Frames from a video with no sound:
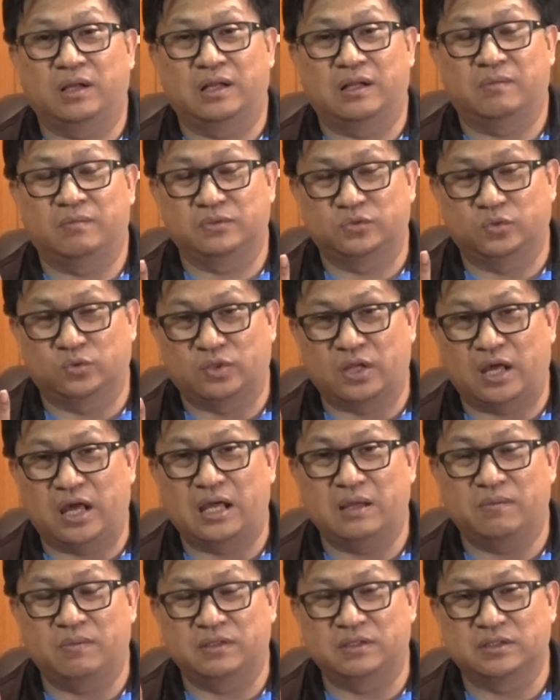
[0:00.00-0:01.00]
นะสุดท้าย
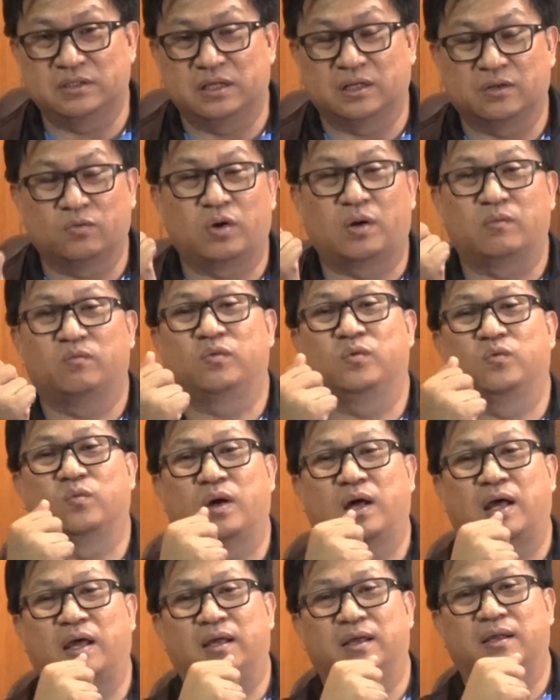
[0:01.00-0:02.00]
มันจะเกิดความวุ่น
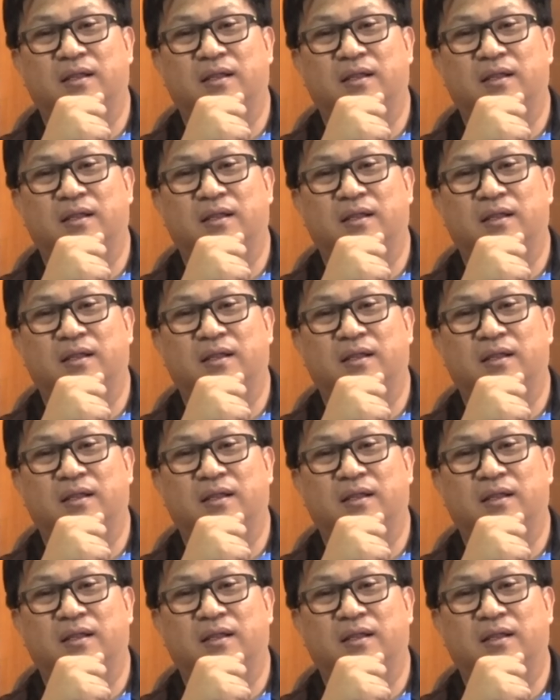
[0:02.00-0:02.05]
วาย